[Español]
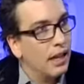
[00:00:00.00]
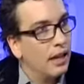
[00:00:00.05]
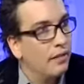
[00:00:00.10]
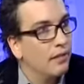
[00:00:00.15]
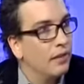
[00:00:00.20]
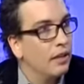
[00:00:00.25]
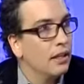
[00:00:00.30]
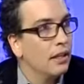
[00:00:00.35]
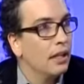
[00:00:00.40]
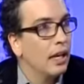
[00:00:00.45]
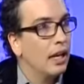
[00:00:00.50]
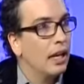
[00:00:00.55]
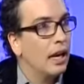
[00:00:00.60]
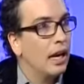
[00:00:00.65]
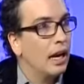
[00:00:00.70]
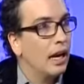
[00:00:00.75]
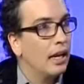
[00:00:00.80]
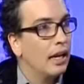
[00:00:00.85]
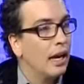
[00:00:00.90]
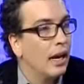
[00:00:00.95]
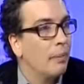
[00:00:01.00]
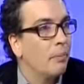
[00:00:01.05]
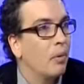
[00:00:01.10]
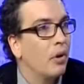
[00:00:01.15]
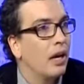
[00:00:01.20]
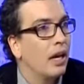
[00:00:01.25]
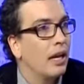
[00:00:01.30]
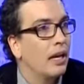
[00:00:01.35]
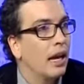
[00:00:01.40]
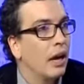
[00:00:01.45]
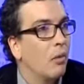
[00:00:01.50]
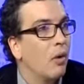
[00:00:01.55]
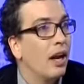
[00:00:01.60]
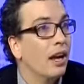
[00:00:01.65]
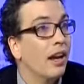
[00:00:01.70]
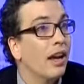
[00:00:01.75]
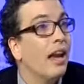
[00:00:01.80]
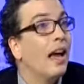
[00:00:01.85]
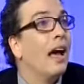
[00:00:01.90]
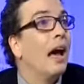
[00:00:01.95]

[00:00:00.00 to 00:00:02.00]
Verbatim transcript: el fin de la, la época del Caguán.